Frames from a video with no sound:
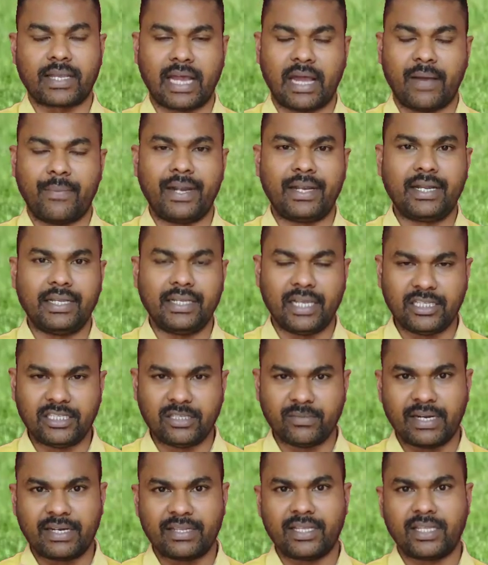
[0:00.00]
కాబట్టి
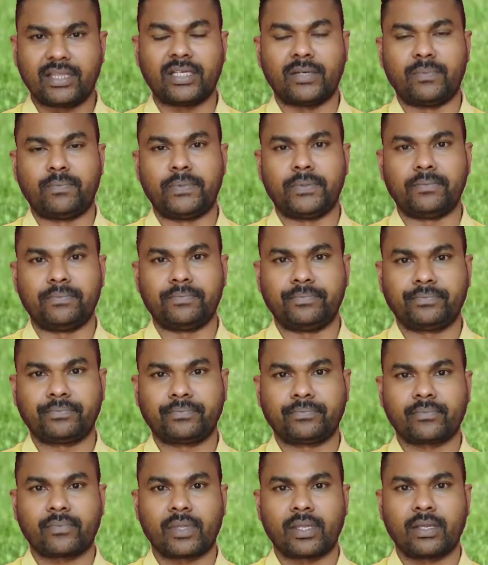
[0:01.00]
యజమానిదే తప్పు
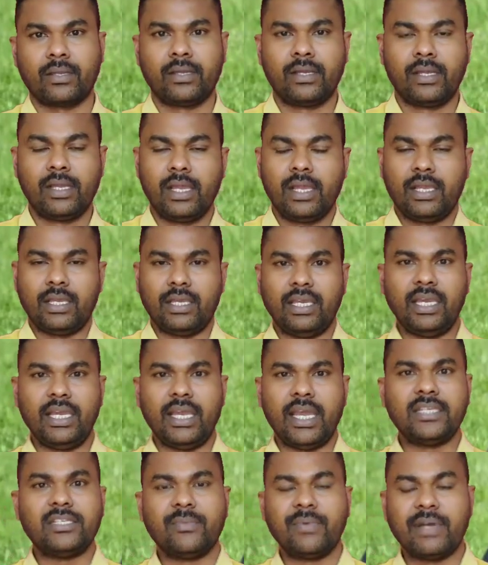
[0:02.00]
ఈ
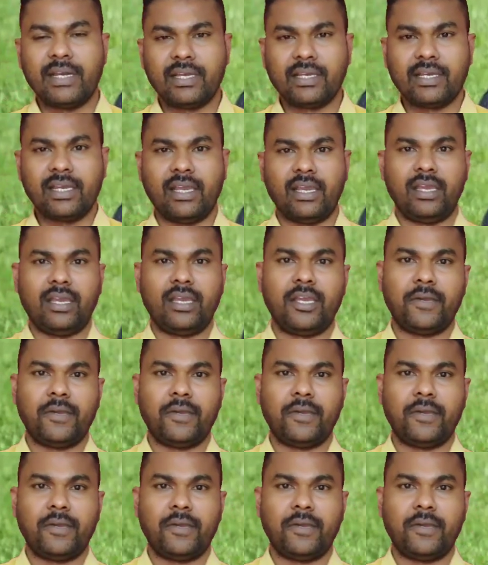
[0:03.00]
యజమానికి